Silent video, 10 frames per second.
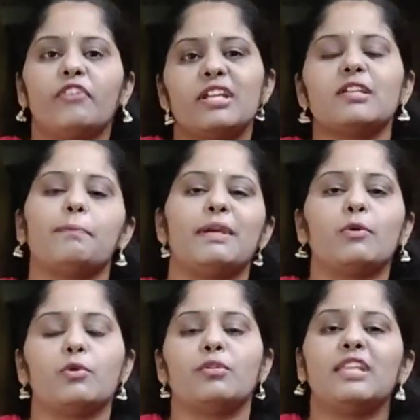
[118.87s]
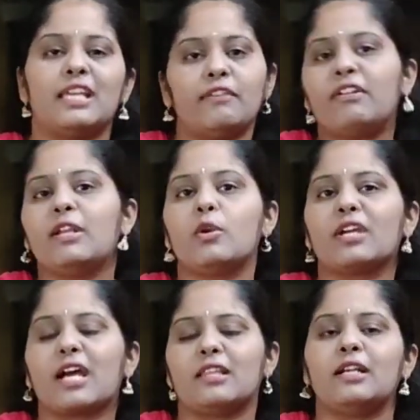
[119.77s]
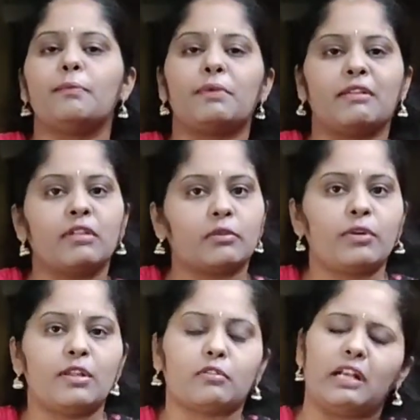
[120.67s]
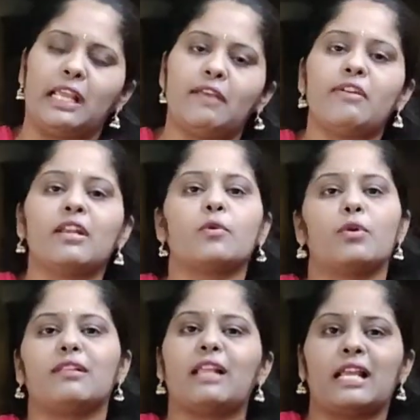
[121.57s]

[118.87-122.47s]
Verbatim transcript: ఫ్రీ షిప్పింగ్ ఉంటుంది ఈ వీడియోని కాదండి ప్రీవియస్ వీడియోస్ లో ఏవైనా కూడా